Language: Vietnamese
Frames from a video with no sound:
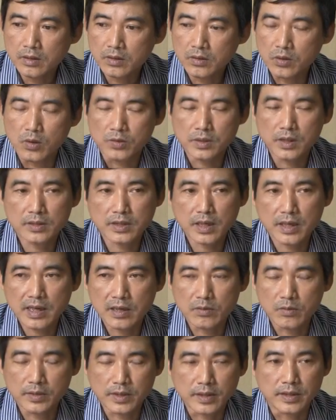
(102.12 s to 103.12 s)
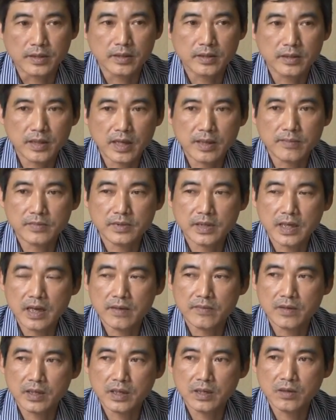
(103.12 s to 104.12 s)
tổ chức gian hàng của tỉnh tham
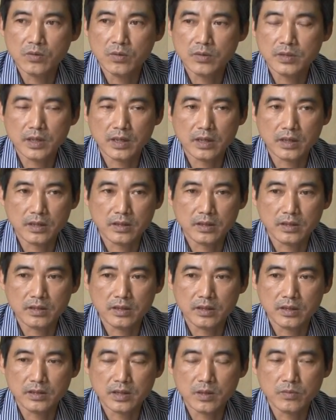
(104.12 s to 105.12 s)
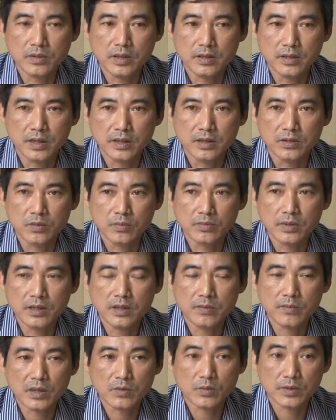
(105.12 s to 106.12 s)
gia vào các hội trợ uh, trong chương trình xúc tiến
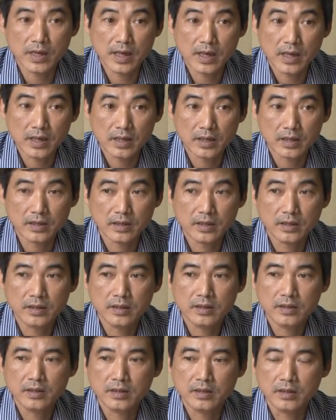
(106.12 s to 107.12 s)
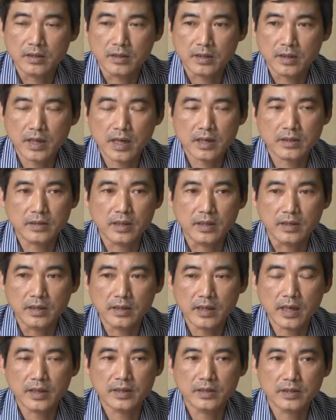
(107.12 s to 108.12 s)
thương mại quốc gia ở các tỉnh
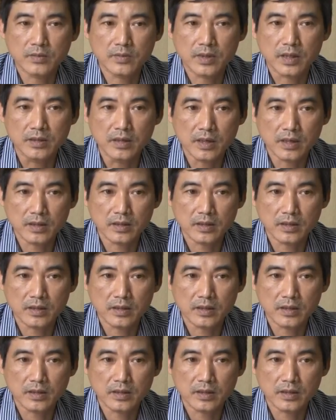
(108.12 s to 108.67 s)
thành trong cả nước